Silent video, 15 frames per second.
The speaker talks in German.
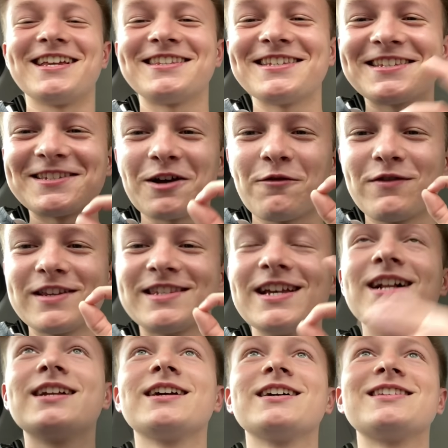Jetzt äh, ist es
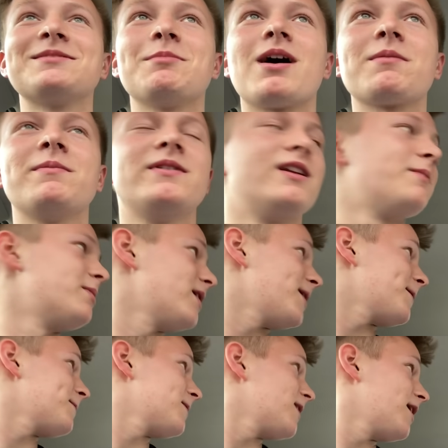offiziell, Chrissy mag mich nicht
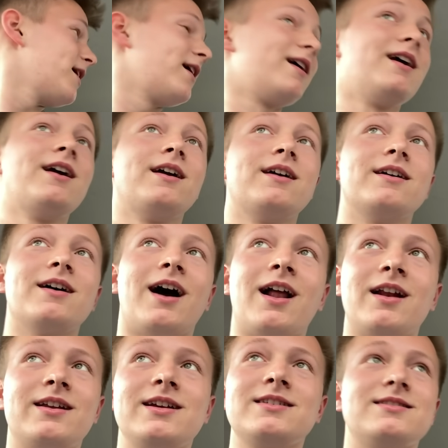mehr.
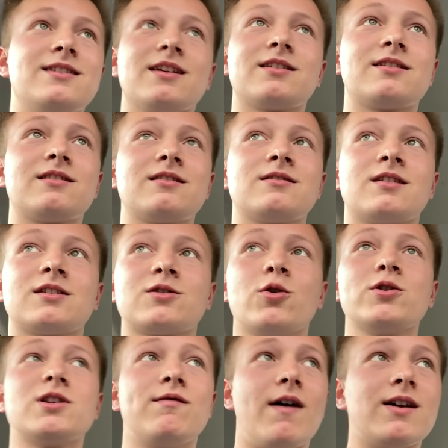Allerdings, das, das Größte